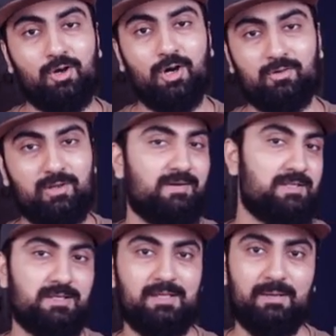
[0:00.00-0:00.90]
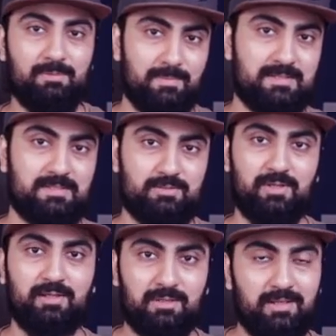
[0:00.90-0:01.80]
और वो इवेंचुअली आपका पैसा
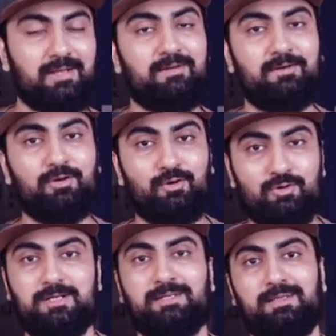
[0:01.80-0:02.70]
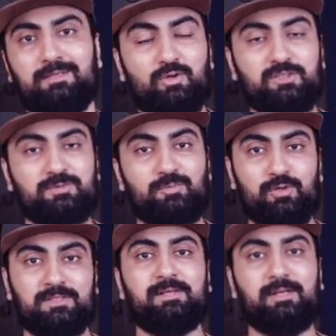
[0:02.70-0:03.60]
जो है रिकवर हो जाता है तो इस
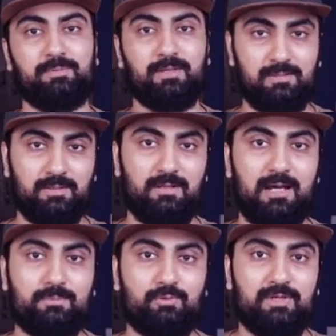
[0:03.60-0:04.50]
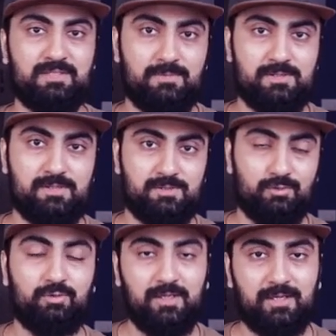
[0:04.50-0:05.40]
पूरे सेटअप के अंदर आपको ये समझना
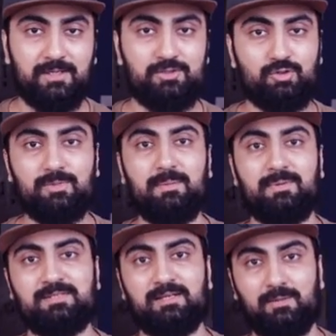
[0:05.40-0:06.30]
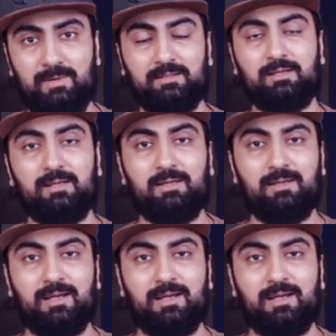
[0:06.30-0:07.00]
जरूरी है कि जो भी आप पैसे कमाते हैं